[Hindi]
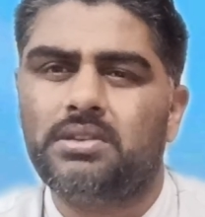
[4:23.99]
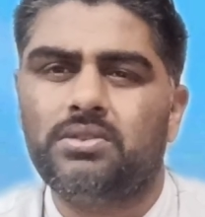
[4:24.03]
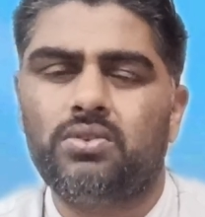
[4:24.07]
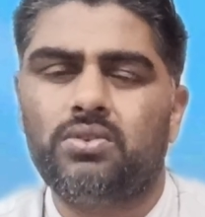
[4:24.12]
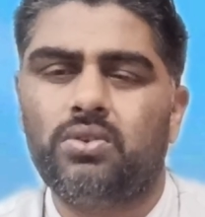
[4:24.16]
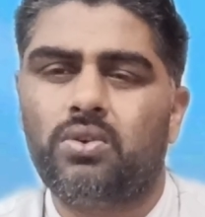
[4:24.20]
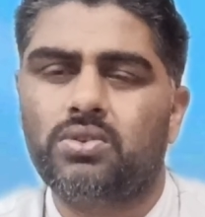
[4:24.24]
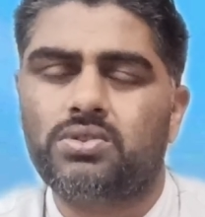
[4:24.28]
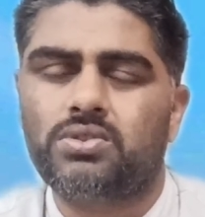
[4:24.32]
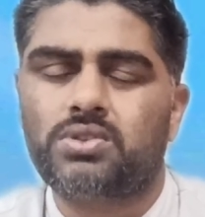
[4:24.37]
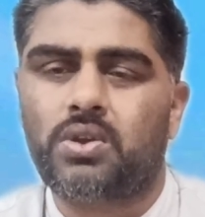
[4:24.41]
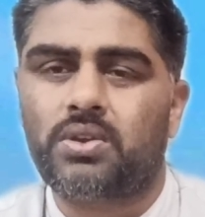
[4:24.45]

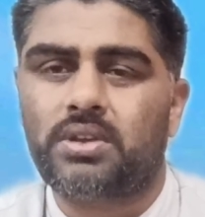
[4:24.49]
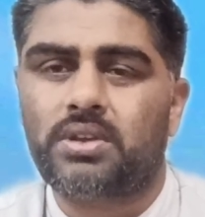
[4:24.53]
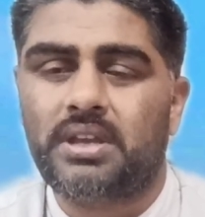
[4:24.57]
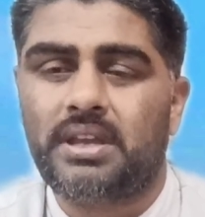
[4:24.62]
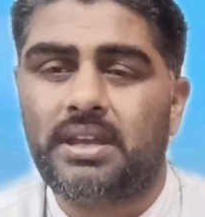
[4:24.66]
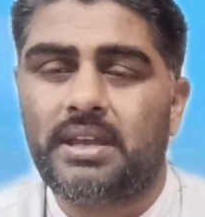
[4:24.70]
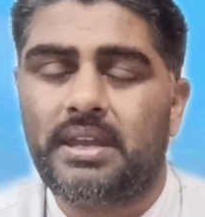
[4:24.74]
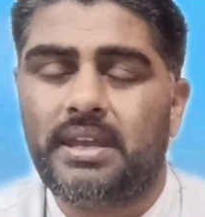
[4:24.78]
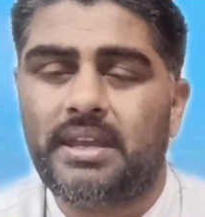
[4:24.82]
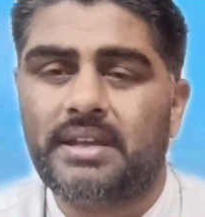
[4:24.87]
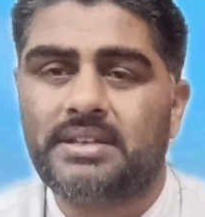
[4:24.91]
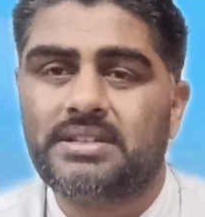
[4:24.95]
दो चौके
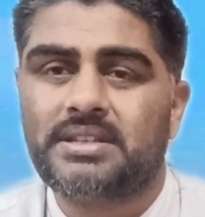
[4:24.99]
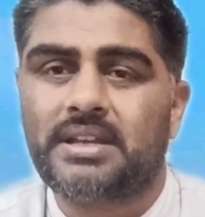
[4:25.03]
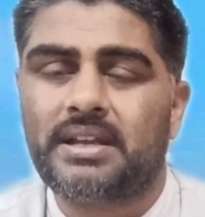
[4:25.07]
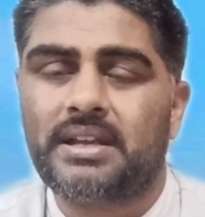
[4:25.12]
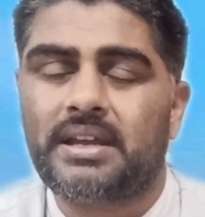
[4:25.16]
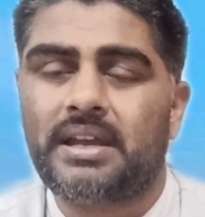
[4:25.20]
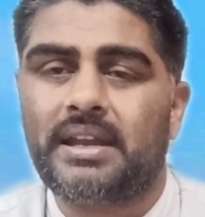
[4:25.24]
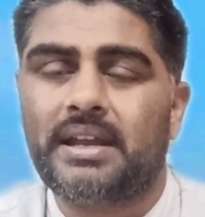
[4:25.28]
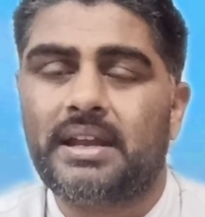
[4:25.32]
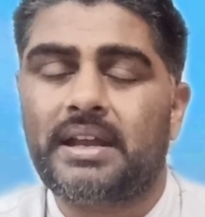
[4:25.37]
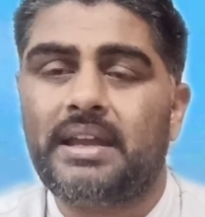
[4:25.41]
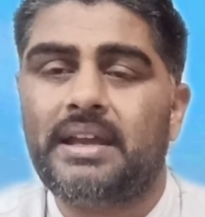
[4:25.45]
एक
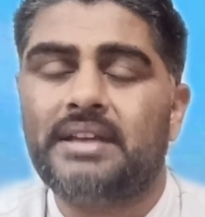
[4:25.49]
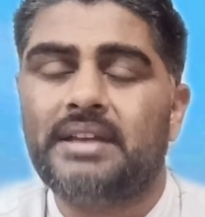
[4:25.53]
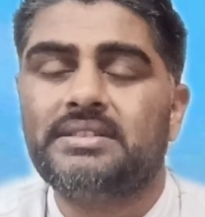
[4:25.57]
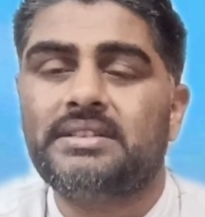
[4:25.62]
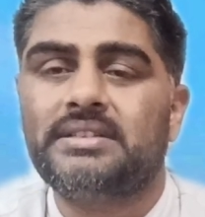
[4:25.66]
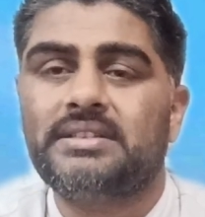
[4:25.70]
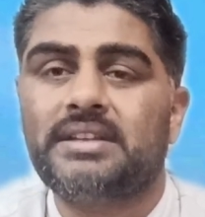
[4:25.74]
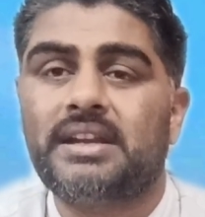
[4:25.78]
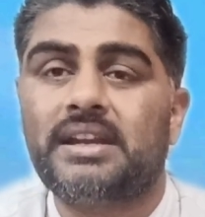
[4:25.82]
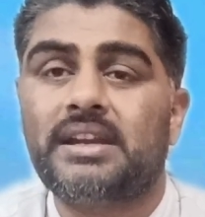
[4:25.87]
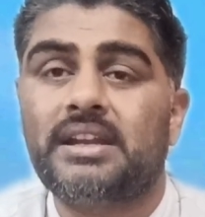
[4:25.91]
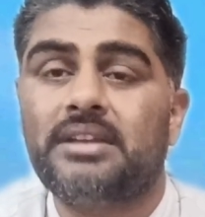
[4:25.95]
छक्का लगाया
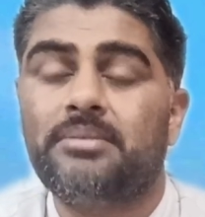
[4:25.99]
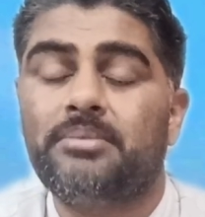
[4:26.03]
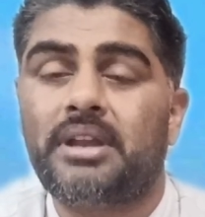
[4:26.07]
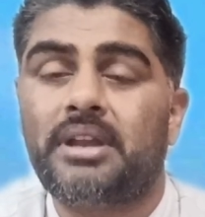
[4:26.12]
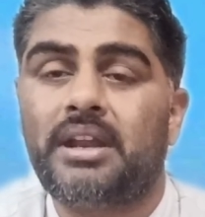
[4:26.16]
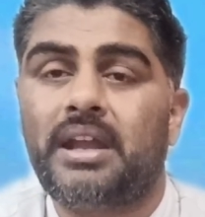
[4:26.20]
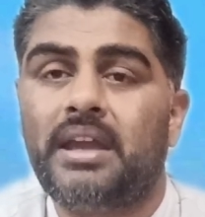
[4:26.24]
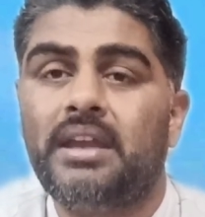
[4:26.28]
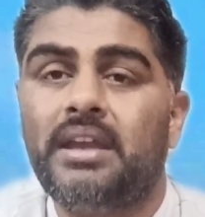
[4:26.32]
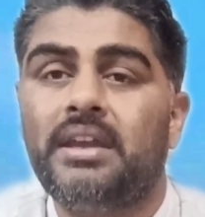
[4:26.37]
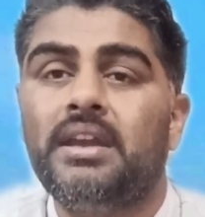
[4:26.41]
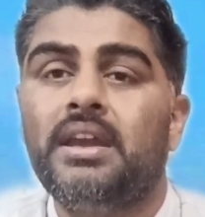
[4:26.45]
सत्रह रन
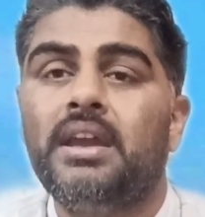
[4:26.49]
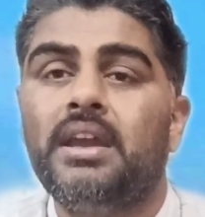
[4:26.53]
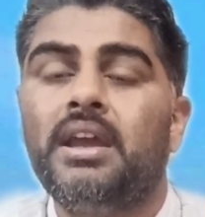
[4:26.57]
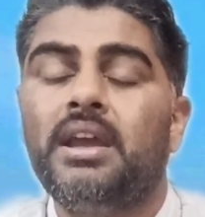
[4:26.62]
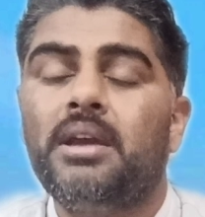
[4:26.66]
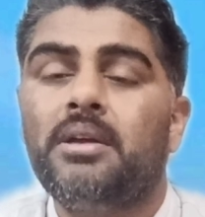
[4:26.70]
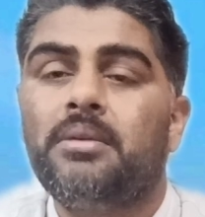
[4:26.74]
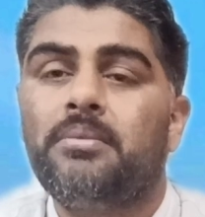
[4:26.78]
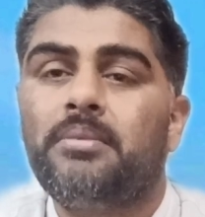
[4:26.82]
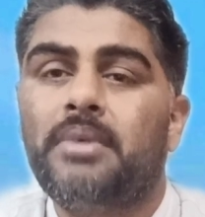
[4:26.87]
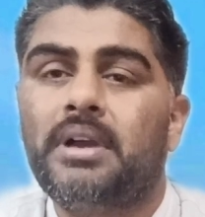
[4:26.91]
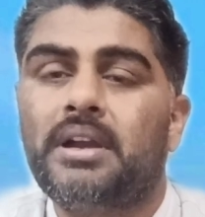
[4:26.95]
बनाए
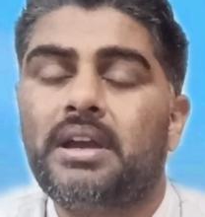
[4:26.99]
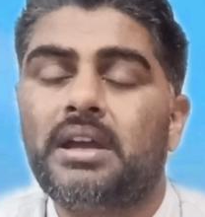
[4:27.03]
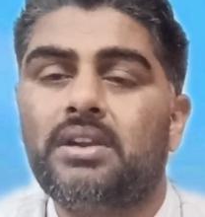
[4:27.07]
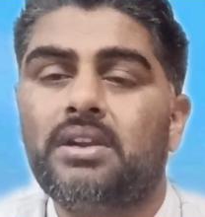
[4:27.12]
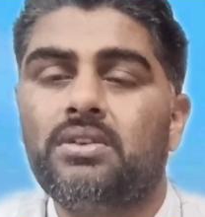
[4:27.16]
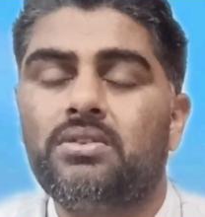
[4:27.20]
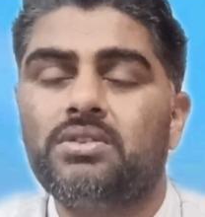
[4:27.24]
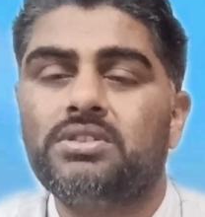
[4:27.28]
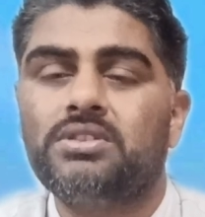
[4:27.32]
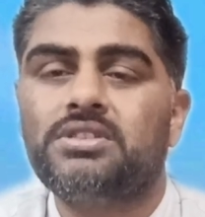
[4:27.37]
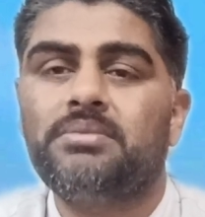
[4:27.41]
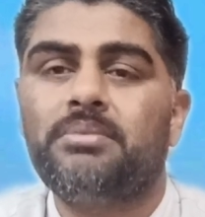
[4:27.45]
मगर
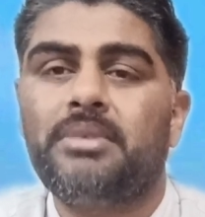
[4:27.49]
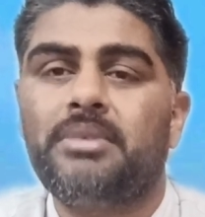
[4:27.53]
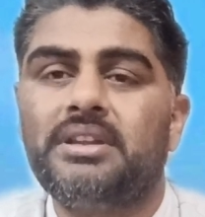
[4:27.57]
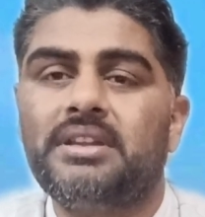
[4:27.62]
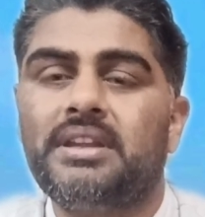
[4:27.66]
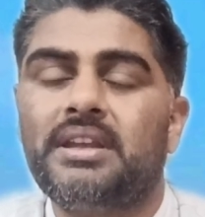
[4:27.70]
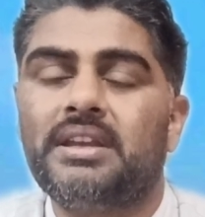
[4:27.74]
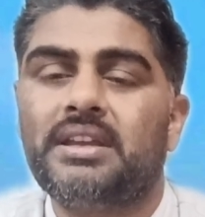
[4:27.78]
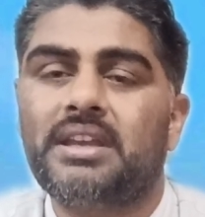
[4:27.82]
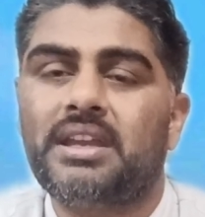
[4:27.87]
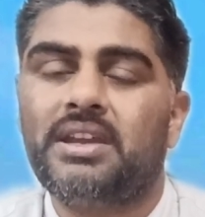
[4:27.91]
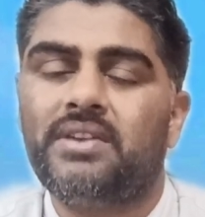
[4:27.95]
उस
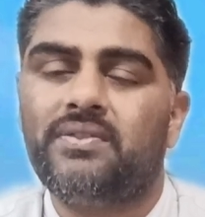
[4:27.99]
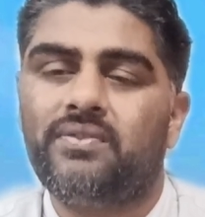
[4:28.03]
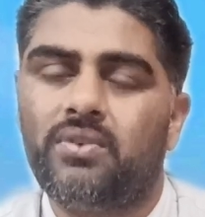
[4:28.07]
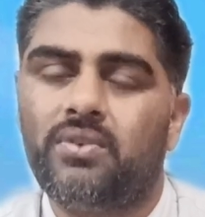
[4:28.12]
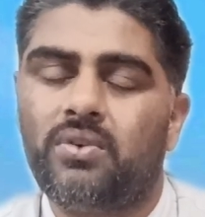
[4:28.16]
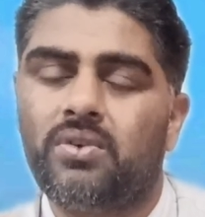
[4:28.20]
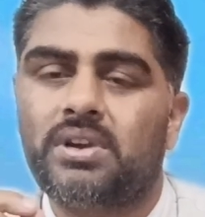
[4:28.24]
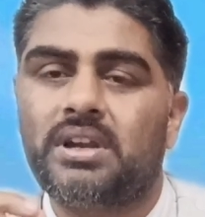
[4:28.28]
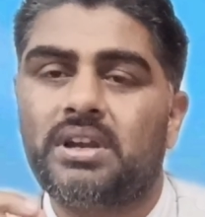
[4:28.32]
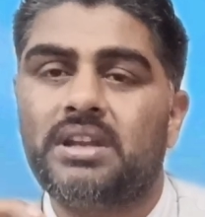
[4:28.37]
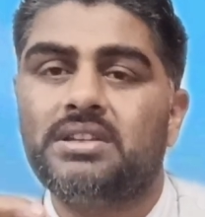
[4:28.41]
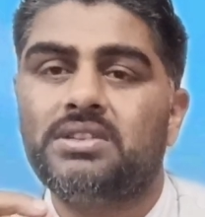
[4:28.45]
बंदे के
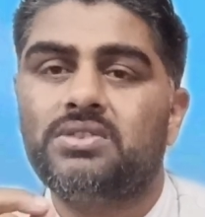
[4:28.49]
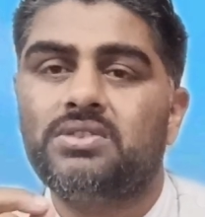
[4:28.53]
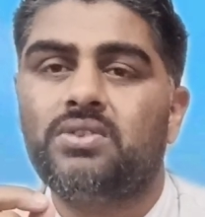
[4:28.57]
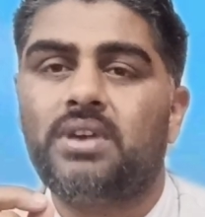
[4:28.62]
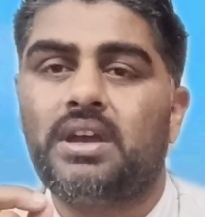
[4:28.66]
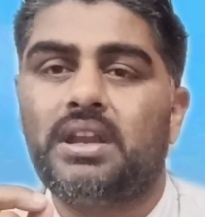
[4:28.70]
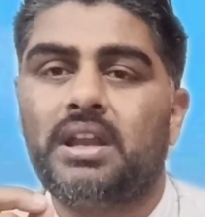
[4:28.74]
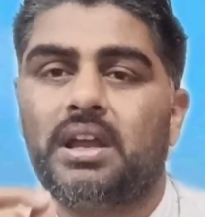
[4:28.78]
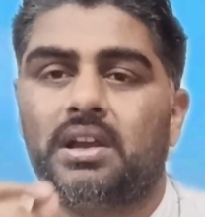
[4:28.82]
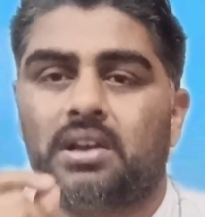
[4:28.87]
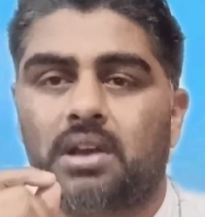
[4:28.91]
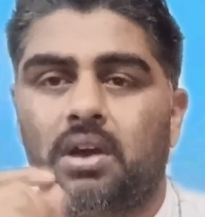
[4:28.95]
वो रन जो
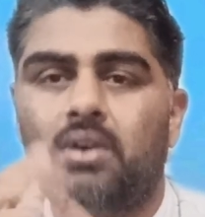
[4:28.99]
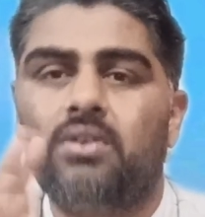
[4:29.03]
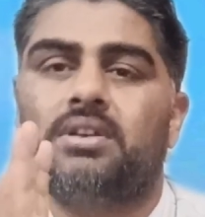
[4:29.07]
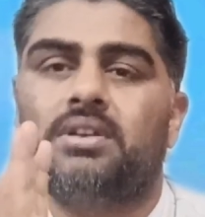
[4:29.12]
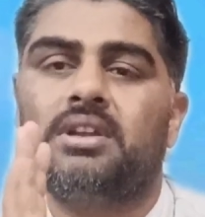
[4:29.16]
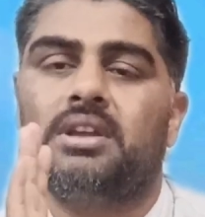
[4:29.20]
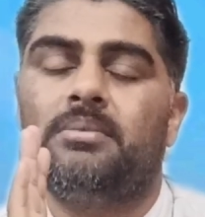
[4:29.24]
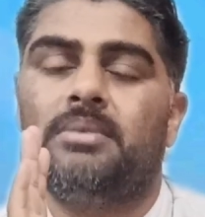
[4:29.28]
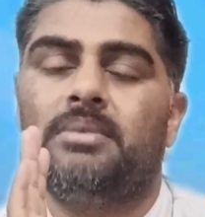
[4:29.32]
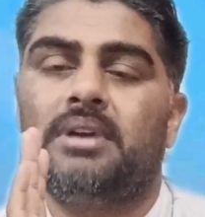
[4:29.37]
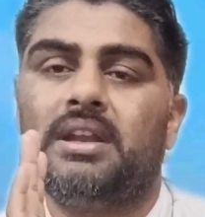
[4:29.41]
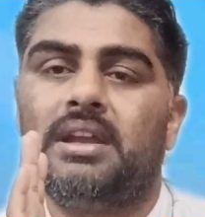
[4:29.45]
है ना
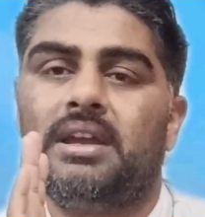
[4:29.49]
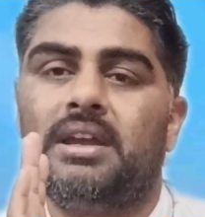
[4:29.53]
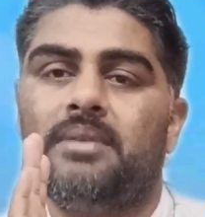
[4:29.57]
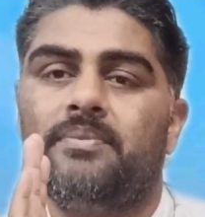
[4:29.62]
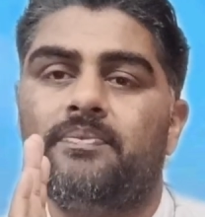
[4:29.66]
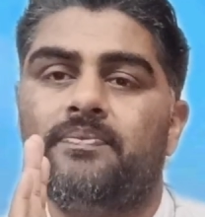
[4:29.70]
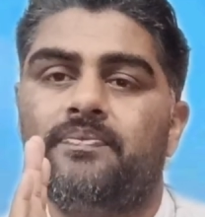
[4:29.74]
अकाउंटेबल